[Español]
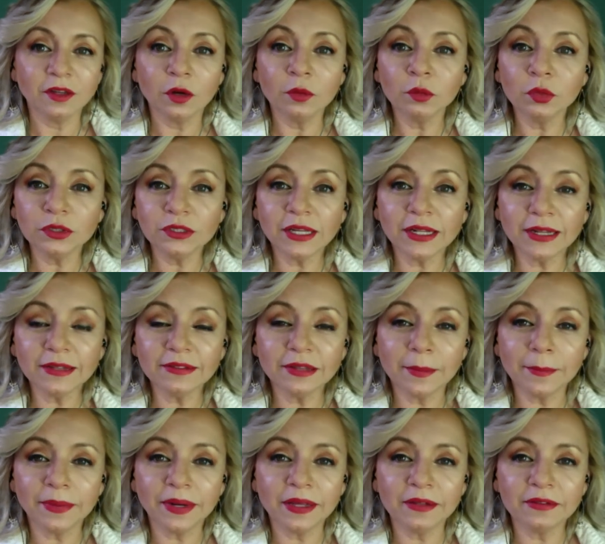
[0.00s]
Son muchas las
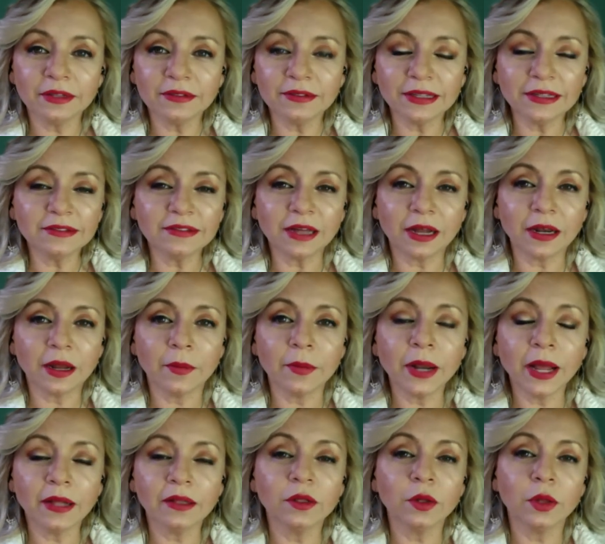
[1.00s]
empresas que están
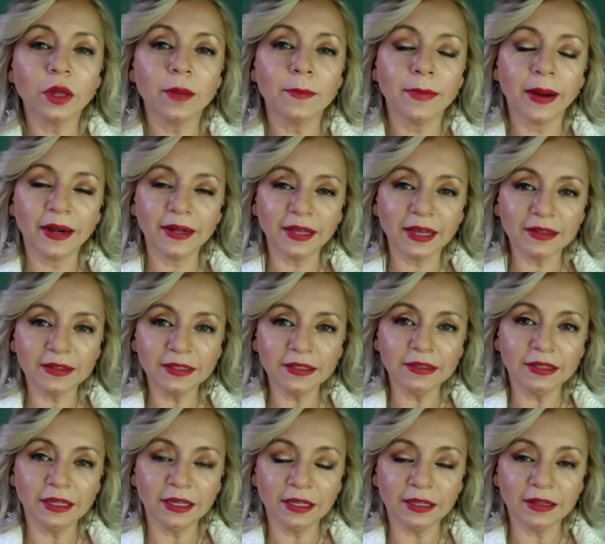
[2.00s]
hablando de
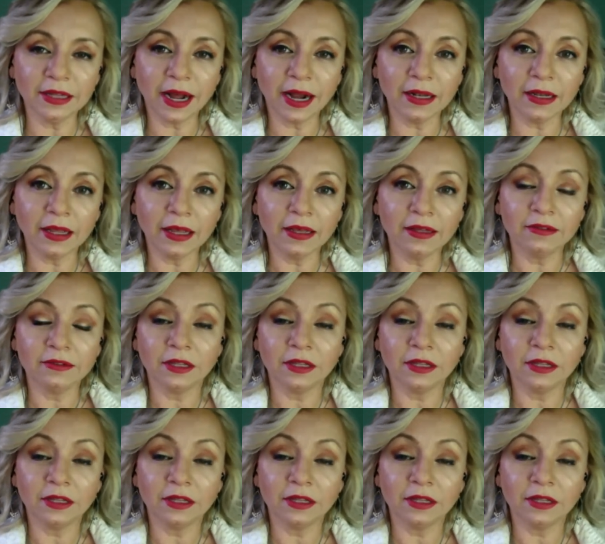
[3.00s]
marketing digital,